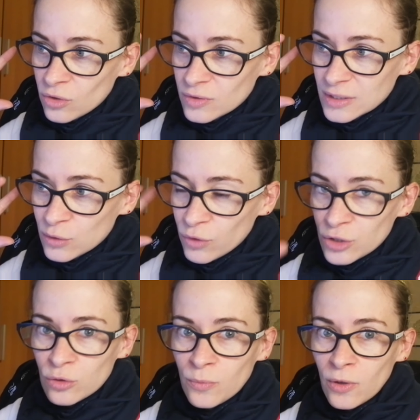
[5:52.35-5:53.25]
quand ils voient le
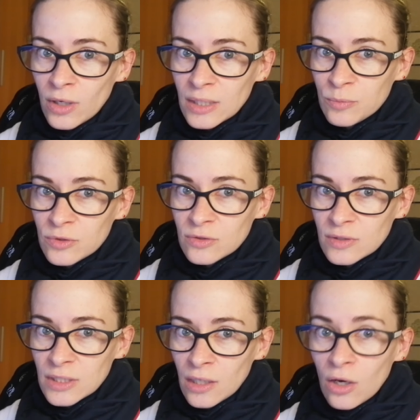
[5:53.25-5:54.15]
support, ils puissent se
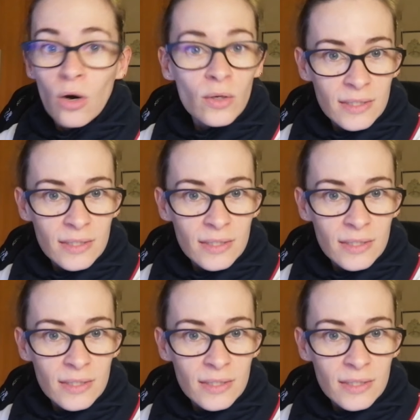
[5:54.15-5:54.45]
dire Ok,